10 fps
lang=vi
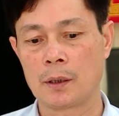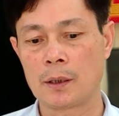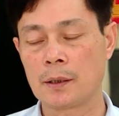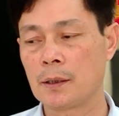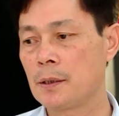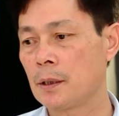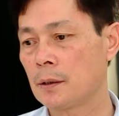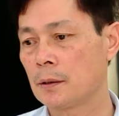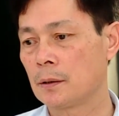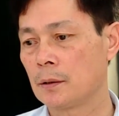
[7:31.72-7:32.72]
các cái chính sách
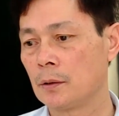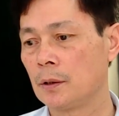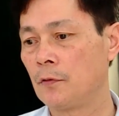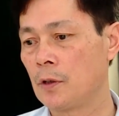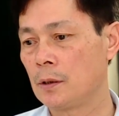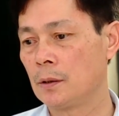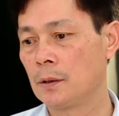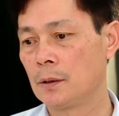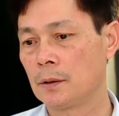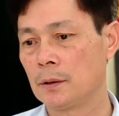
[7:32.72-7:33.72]
ở địa phương
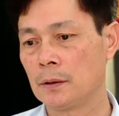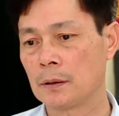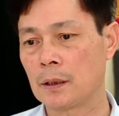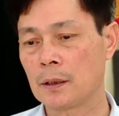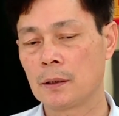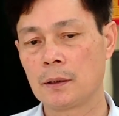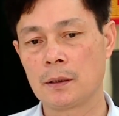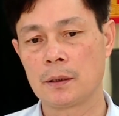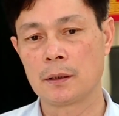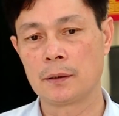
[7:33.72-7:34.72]
thì các
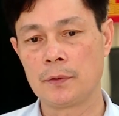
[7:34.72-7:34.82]
cái à,